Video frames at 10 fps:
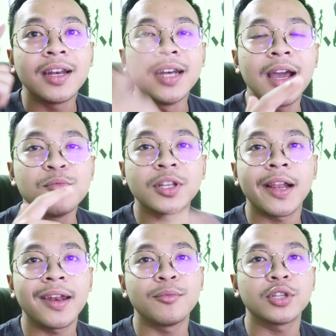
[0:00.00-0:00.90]
Dan buat
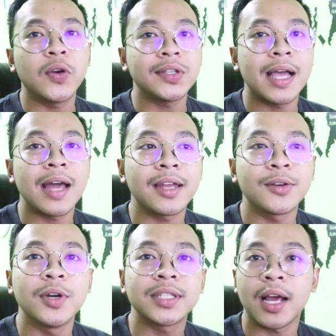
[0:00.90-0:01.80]
kalian yang mau tahu
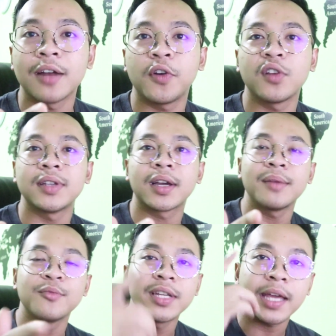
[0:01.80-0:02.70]
keseharian gue, silahkan follow
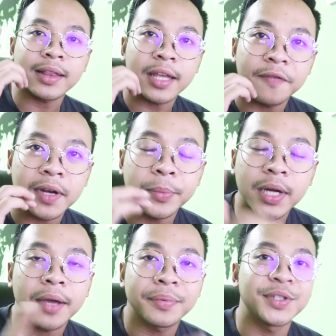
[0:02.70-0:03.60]
Instagram gue di
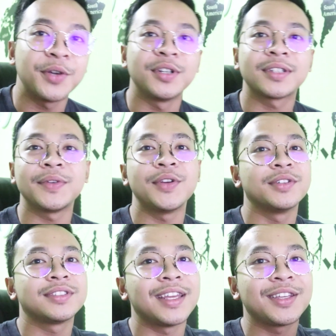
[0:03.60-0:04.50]
@kevinmkfcunestudio.
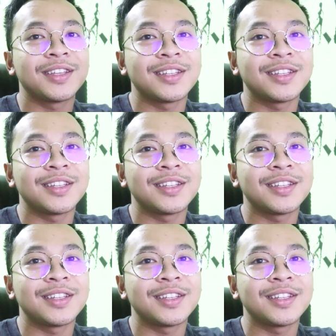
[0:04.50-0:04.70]
Thank